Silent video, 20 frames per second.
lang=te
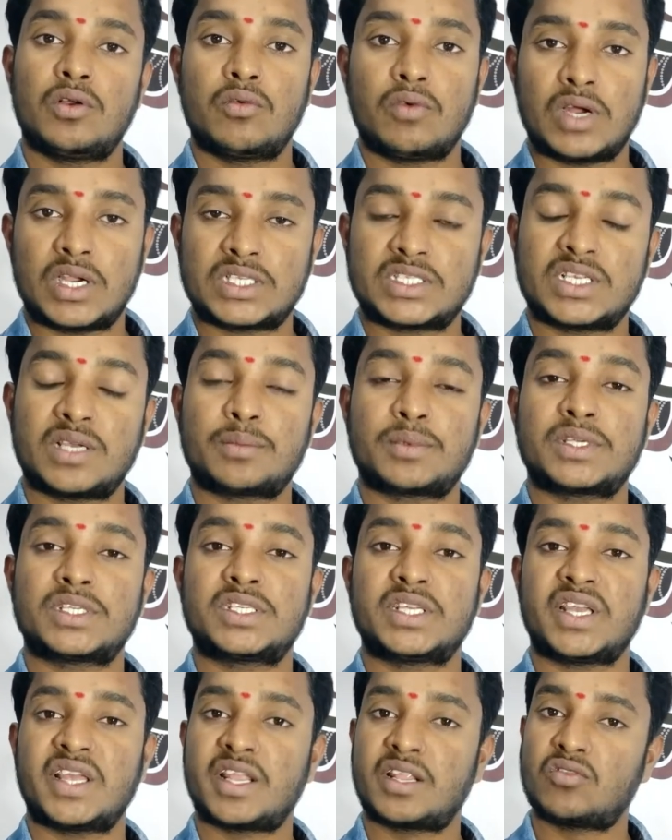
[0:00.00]
వాట్సాప్కి
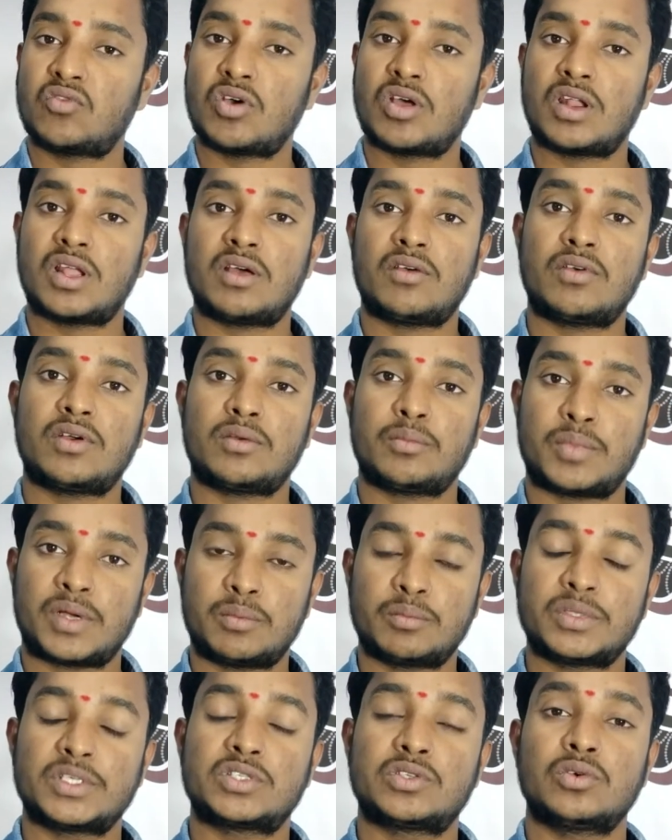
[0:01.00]
షేర్ ద్వారా
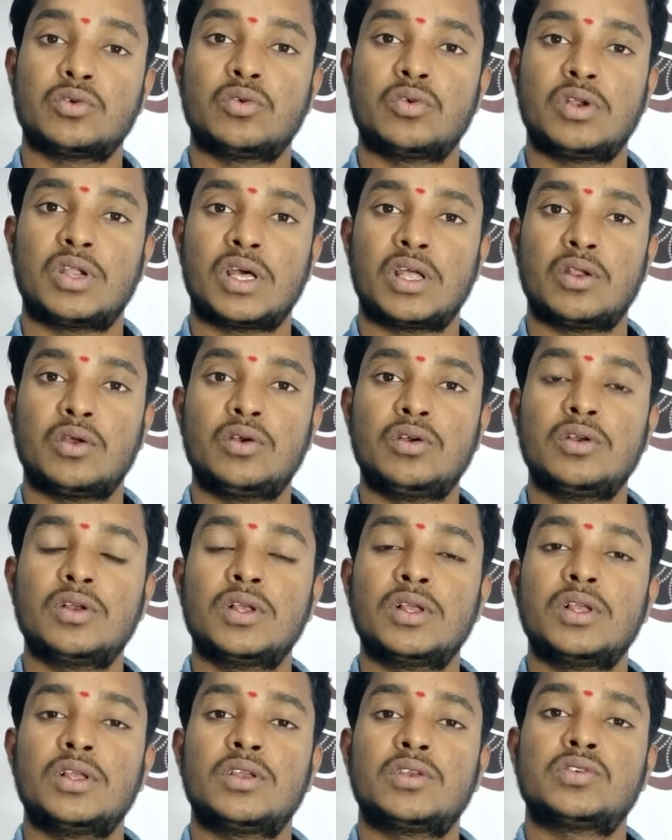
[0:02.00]
పంపిస్తూ ఉంటారు
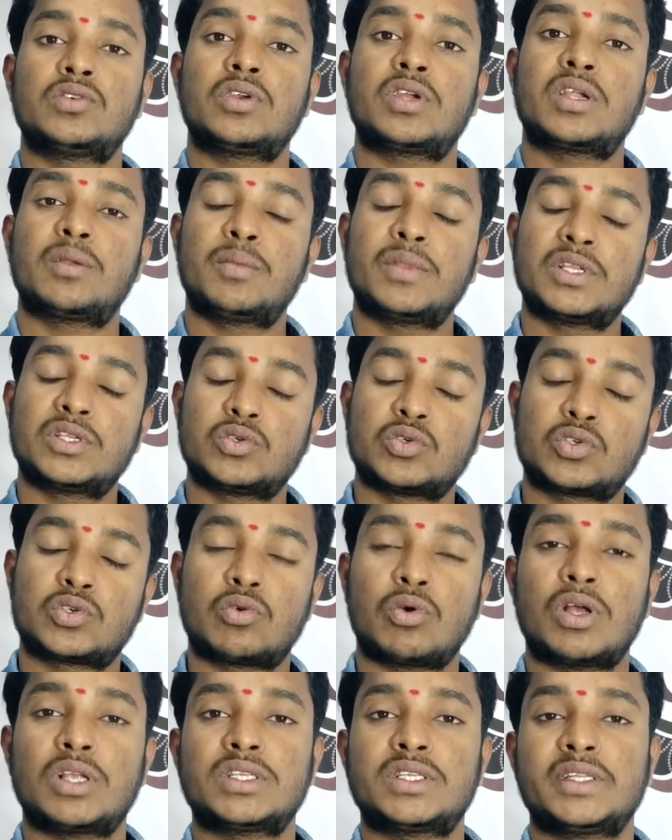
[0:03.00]
సో ఇక్కడ మీరు
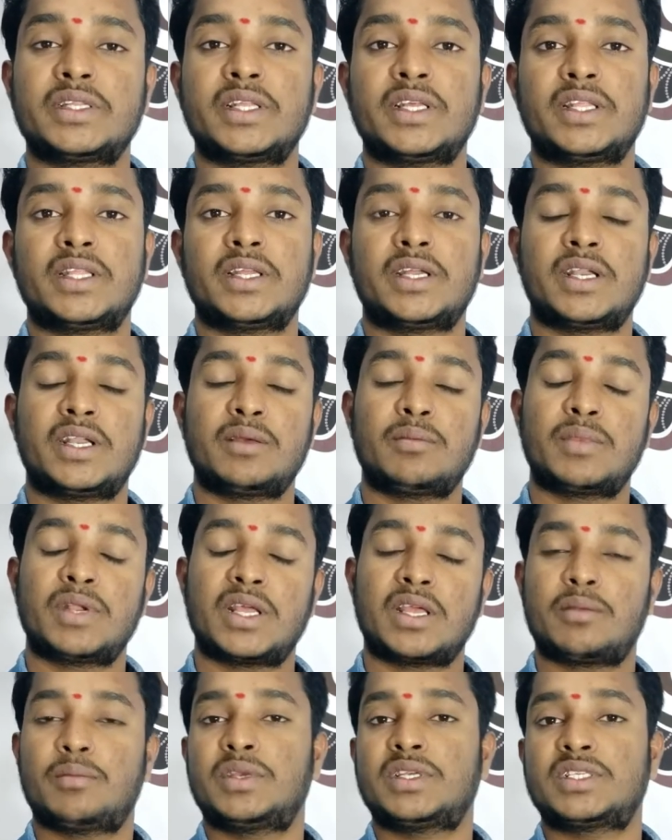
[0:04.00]
చూసుకోవాల్సింది ఏంటంటే
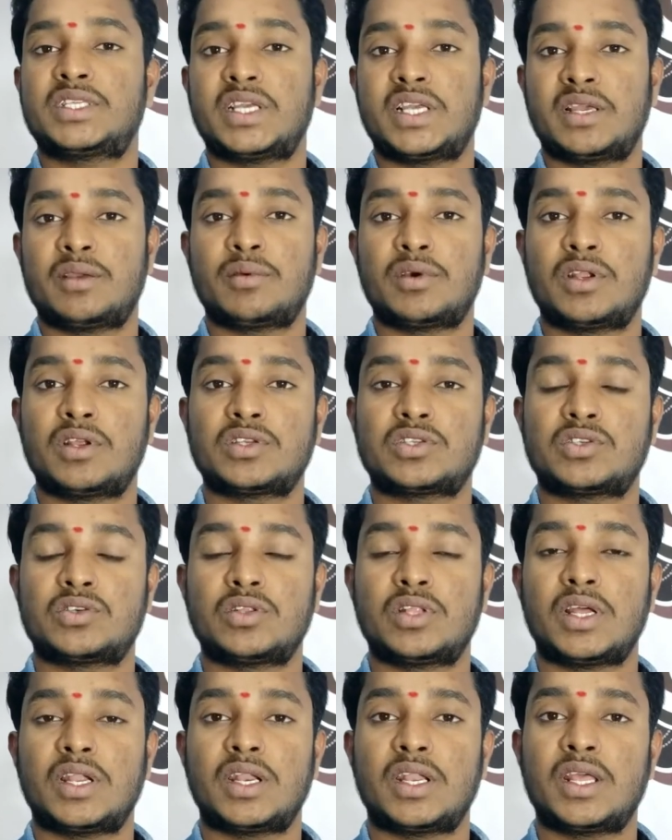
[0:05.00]
మనకి మెసేజ్ ఏమైనా
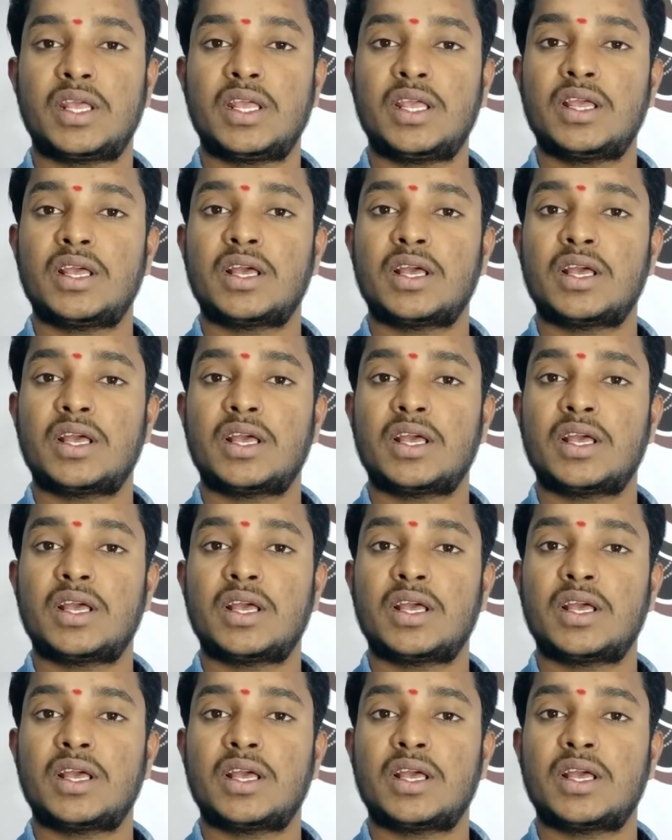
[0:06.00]
వస్తుందంటే